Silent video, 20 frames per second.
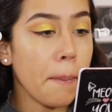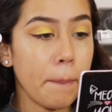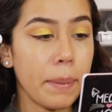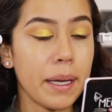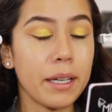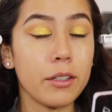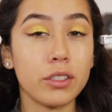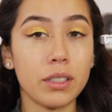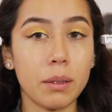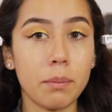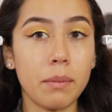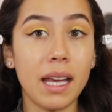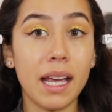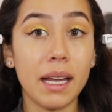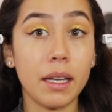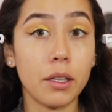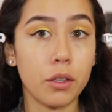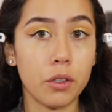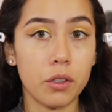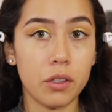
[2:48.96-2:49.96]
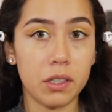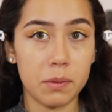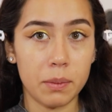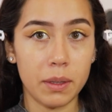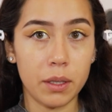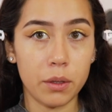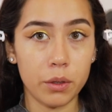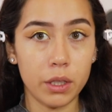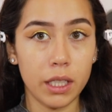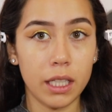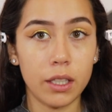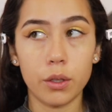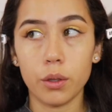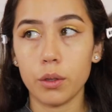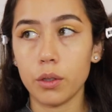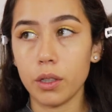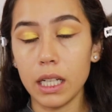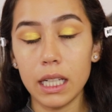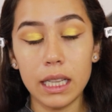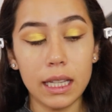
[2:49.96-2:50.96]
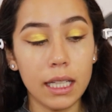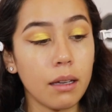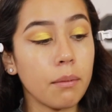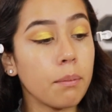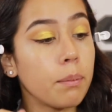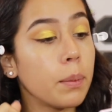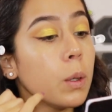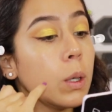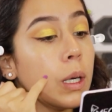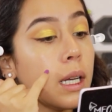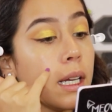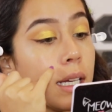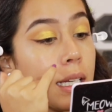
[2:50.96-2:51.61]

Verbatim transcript: pero se me ha ido disminuyendo con el tiempo,